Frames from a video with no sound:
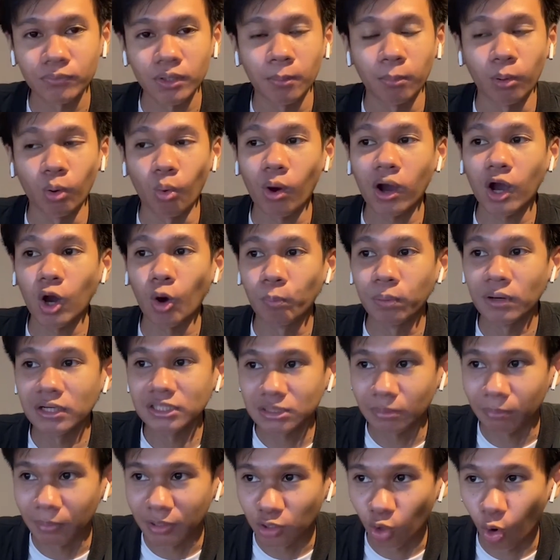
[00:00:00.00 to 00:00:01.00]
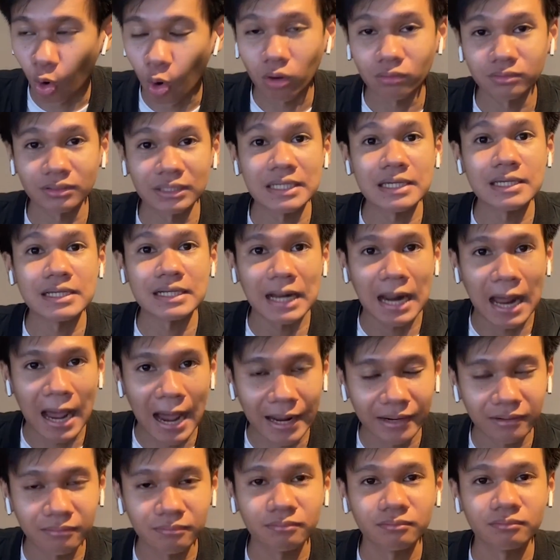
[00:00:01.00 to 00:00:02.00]
เพราะว่าเขาเพิ่งจะมาร้องที่ร้า
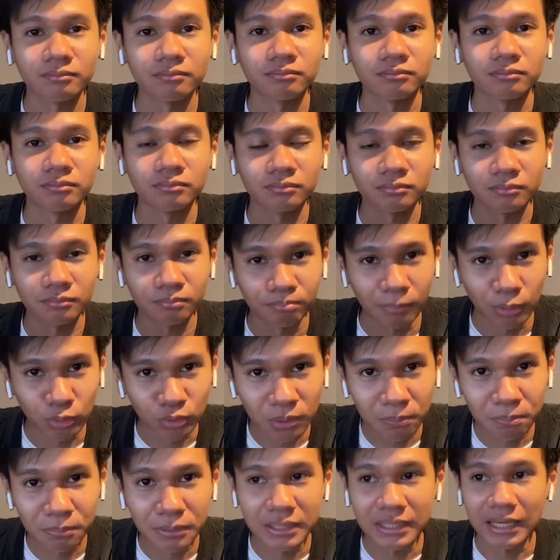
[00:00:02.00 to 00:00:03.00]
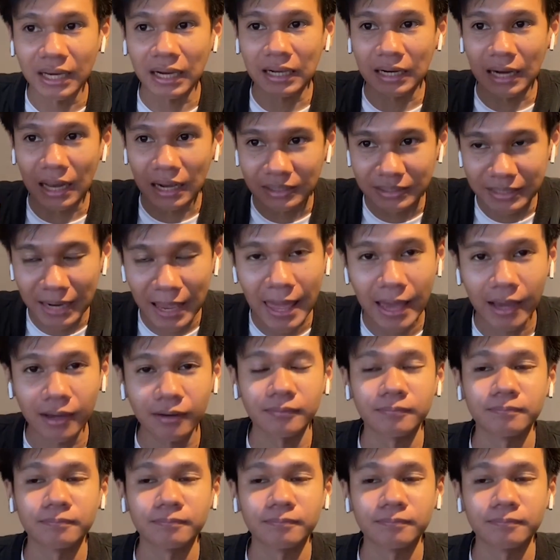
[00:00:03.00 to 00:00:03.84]
นมาร์ทินบีเนี่ยครั้งแรก